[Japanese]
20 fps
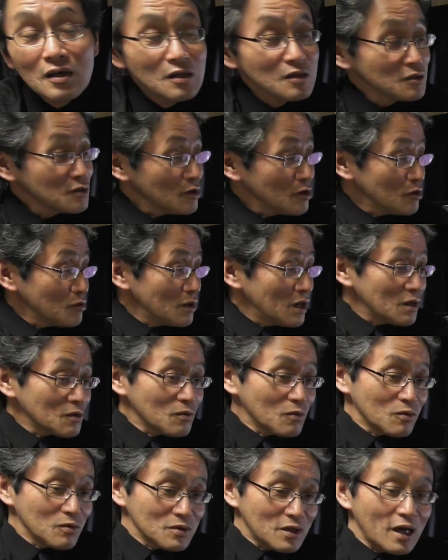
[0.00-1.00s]
今日は
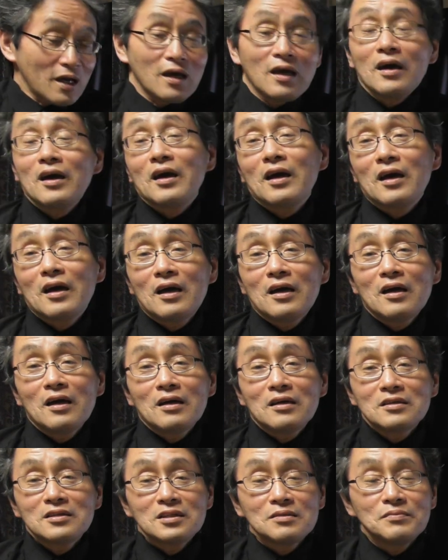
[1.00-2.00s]
ここで、
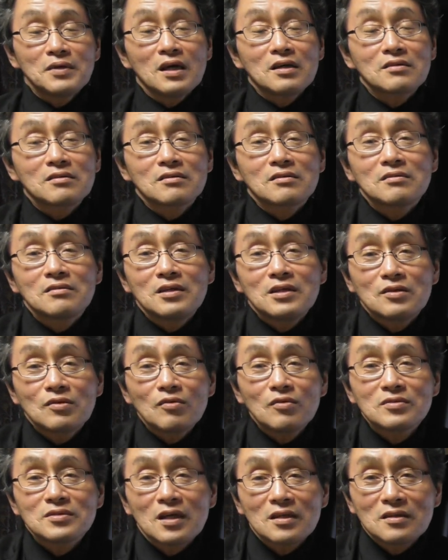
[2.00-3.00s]
えー、締めくくり
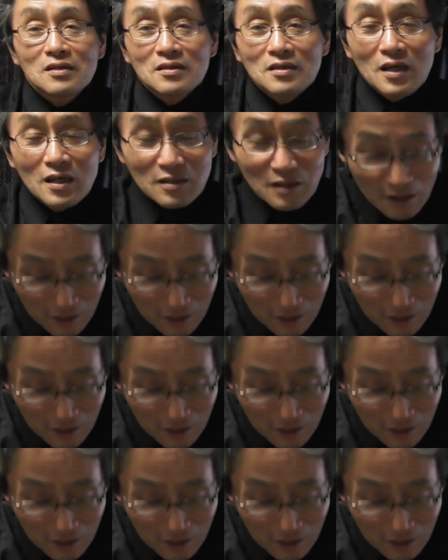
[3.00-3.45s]
とさせていた